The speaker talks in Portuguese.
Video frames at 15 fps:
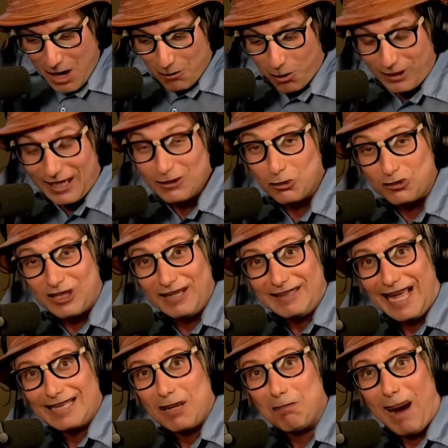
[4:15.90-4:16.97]
Porque não tem
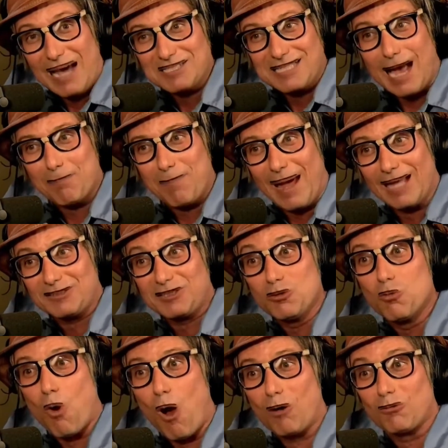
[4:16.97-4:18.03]
nada mais aberto que
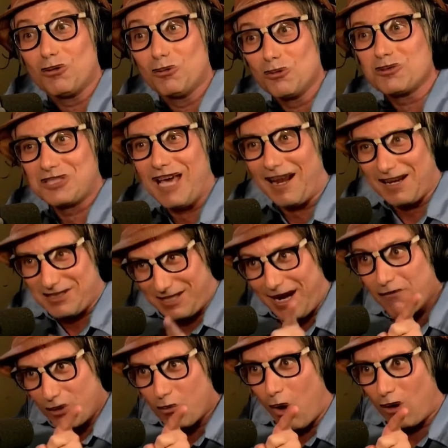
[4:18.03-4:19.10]
um óculos de um cearense. Você
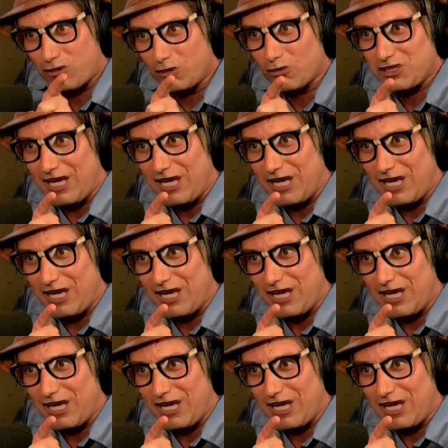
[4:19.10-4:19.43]
já viu um óculos de um